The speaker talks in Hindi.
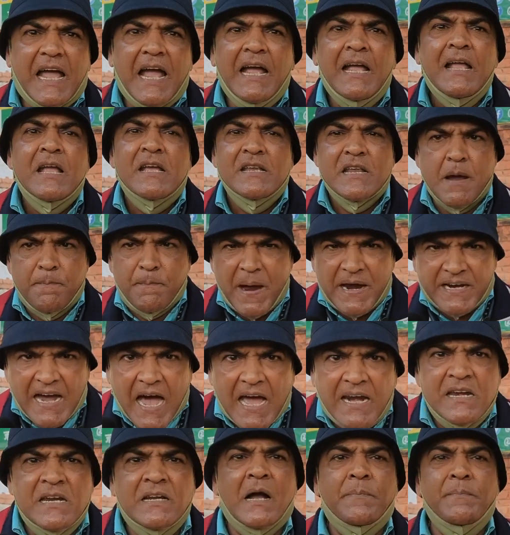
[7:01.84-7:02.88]
है ये
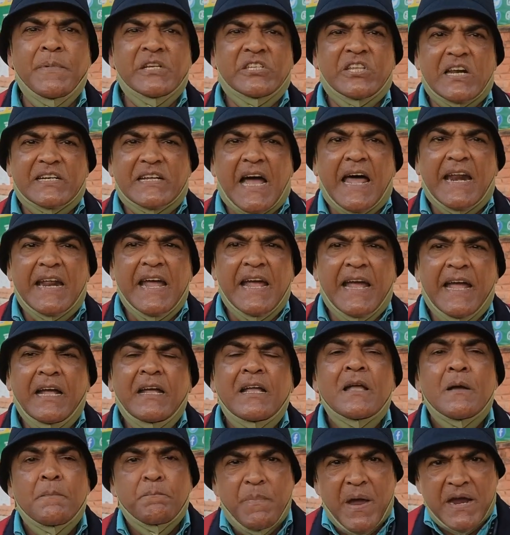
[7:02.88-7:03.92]
बेकार निकम्मी सरकारें हैं
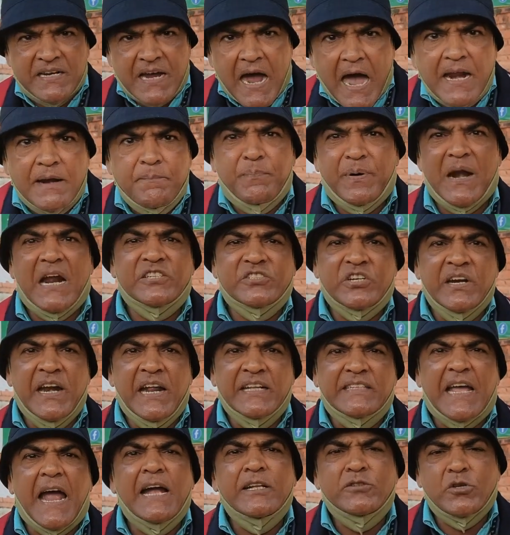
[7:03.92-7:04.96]
हम्म। बेकार भ्रष्ट
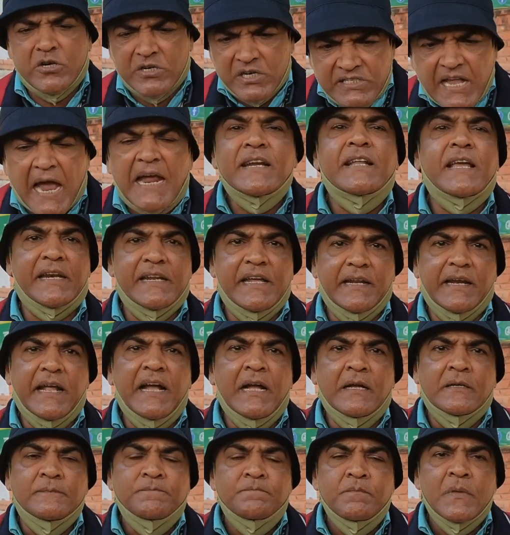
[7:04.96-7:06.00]
नेता है तो रिजाइन करिए
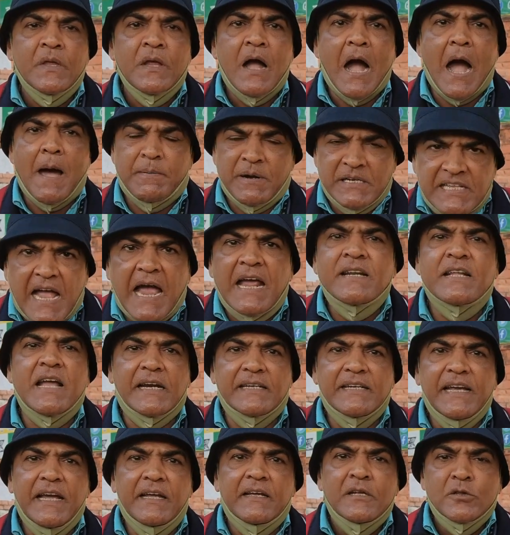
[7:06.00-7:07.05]
ना आप रिजाइन
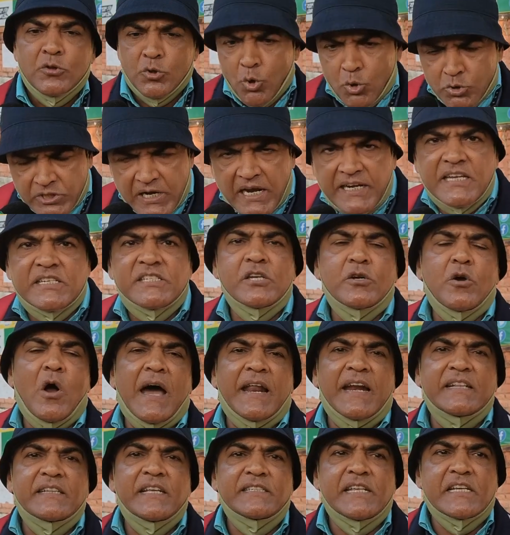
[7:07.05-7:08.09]
करिए दूसरे किसी को
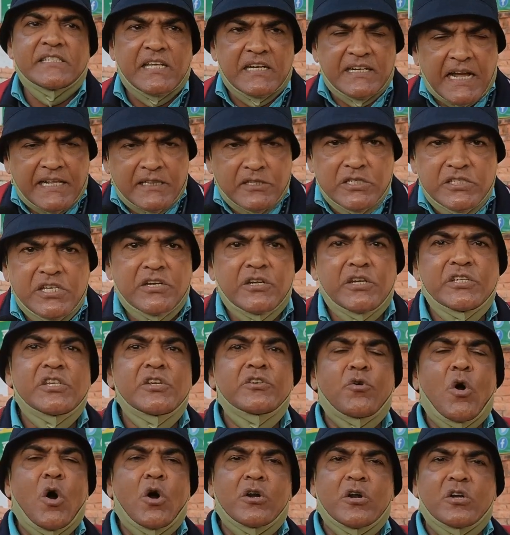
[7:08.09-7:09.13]
आने दीजिए सरकार किसी
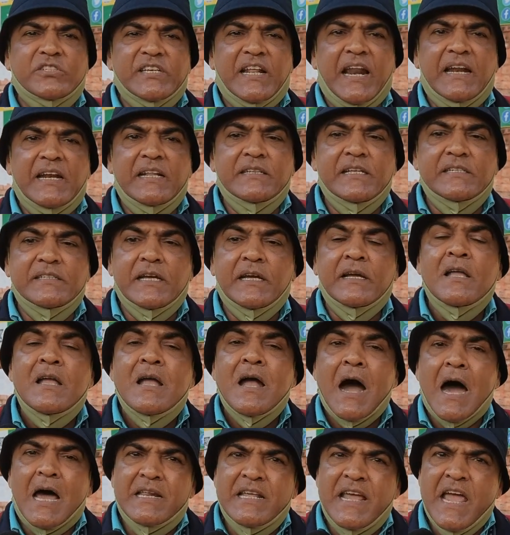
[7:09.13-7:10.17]
और को चलाने दीजिए
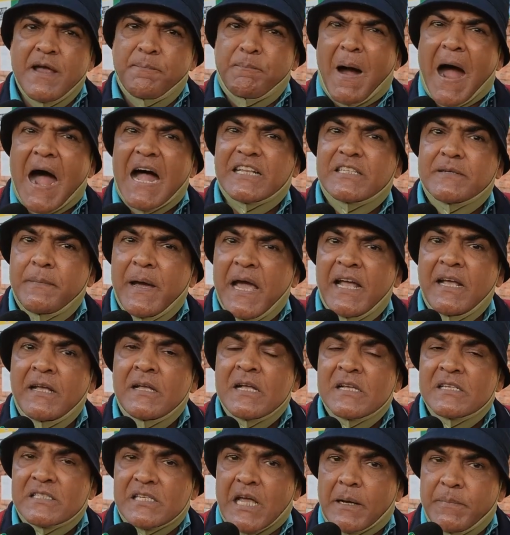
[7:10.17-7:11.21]
और ये बात मैं
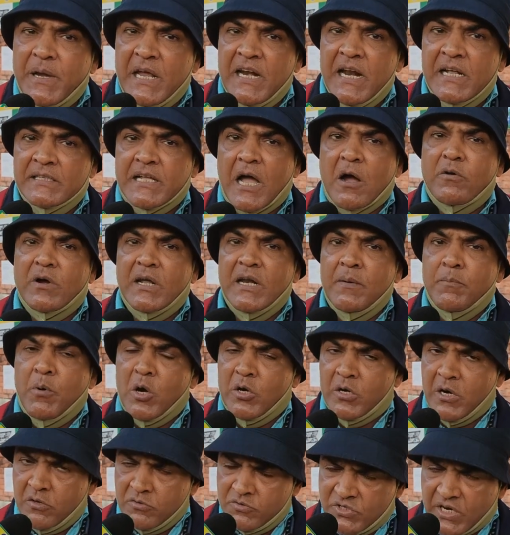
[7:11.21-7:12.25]
सभी नेताओं के लिए
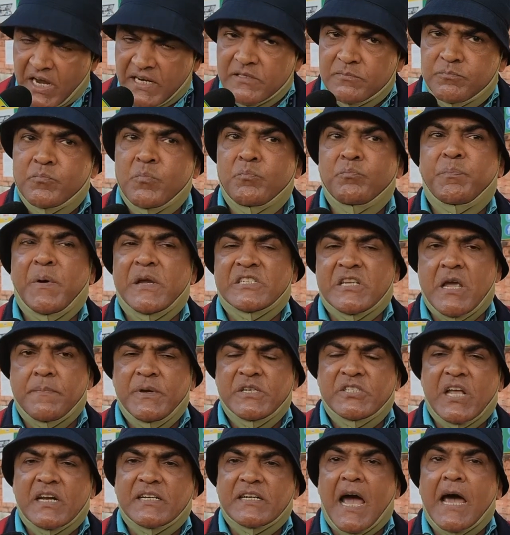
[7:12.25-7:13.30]
बोल रहा हूँ चाहे
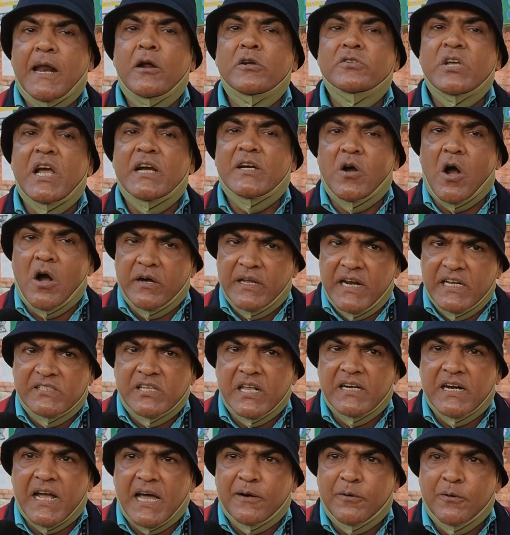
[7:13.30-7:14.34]
बीजेपी सरकार हो चाहे कांग्रेस
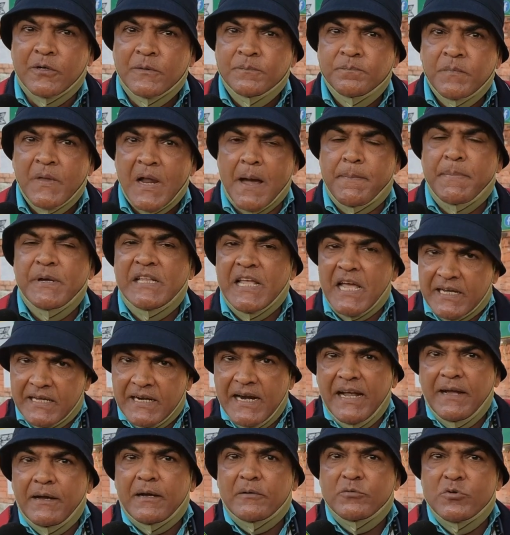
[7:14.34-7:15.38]
सरकार हो अभी देख
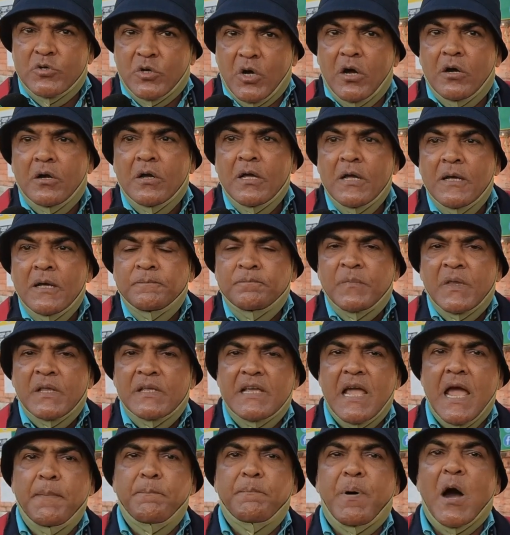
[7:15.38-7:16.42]
रहे हैं तो
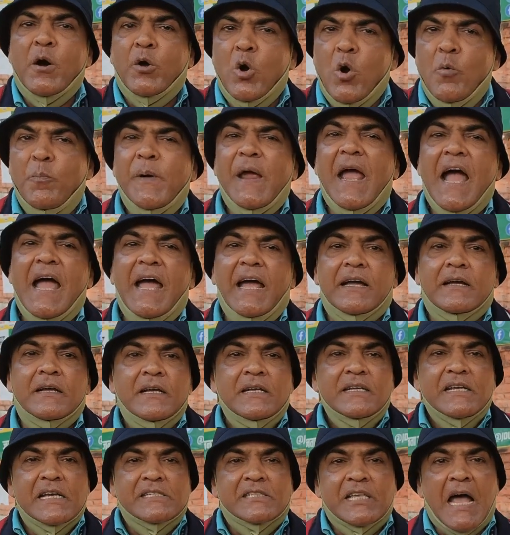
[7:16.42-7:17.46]
ये बहुरूपिया है
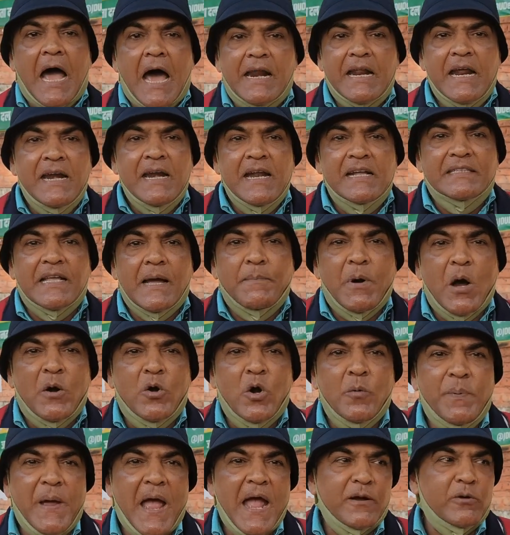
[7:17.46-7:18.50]
ये सारे नेता
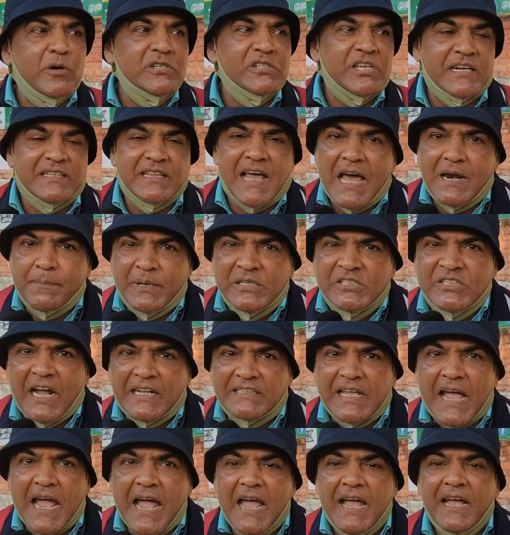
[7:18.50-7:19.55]
बहुरूपिया है कोई सरदार बन
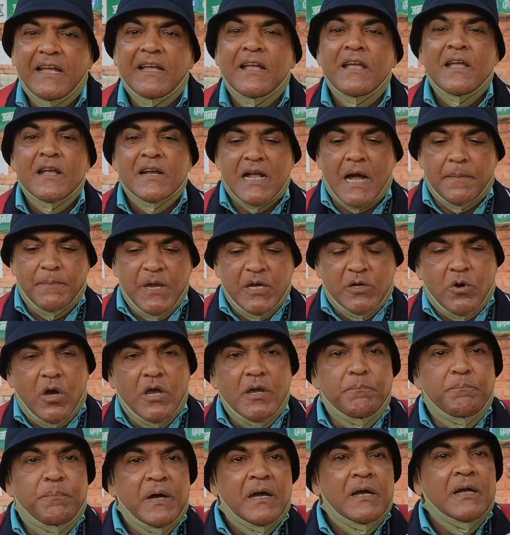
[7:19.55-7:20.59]
जाता है कभी
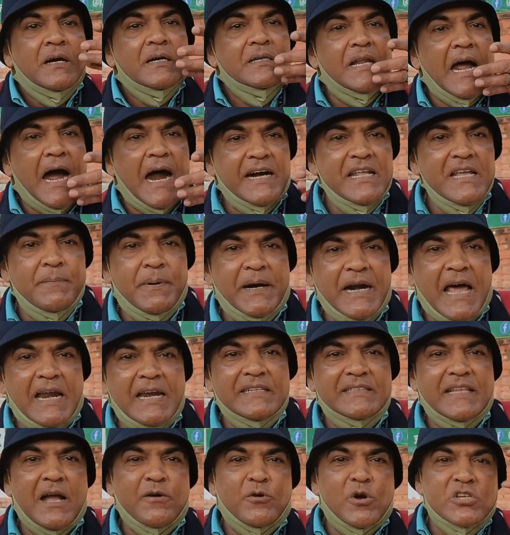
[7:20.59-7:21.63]
कोई दाढ़ी बढ़ा
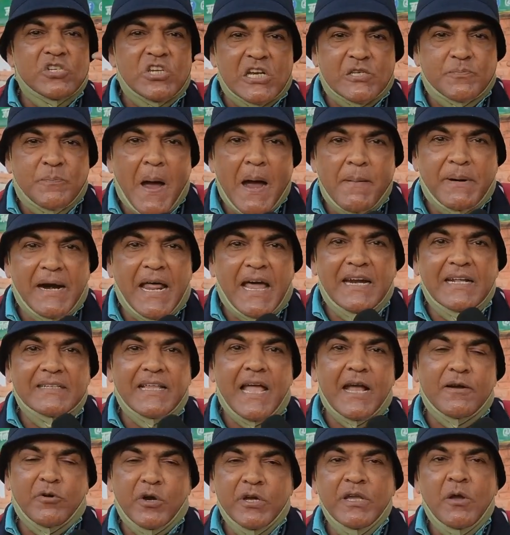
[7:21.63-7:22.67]
लेता है कोई चश्मा बढ़ा
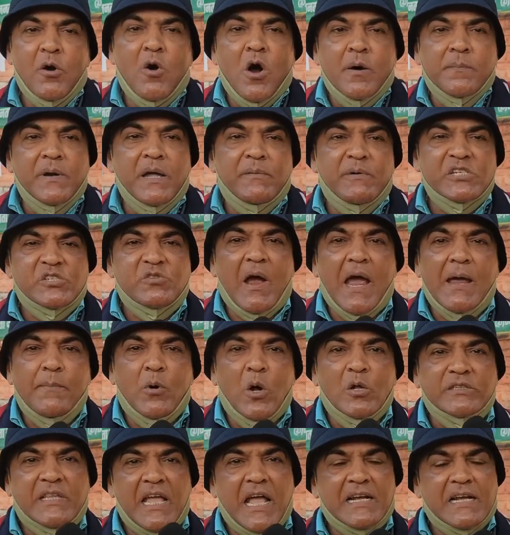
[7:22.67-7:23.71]
लेता है कोई ओम नमः शिवाय
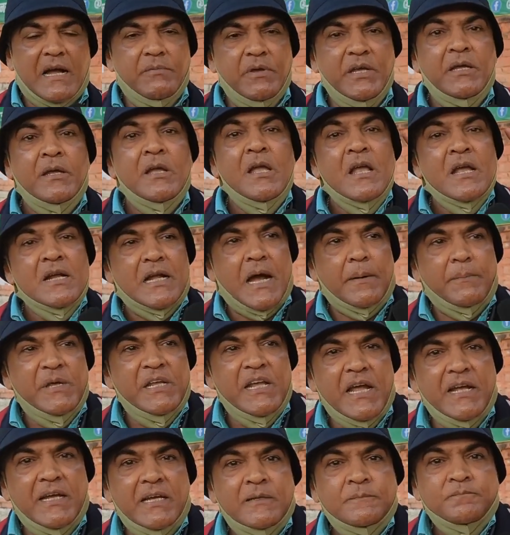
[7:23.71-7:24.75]
बोलता है कभी
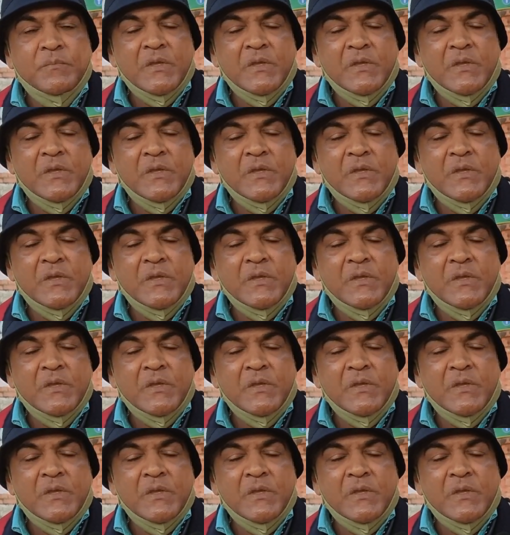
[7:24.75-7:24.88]
कभी ये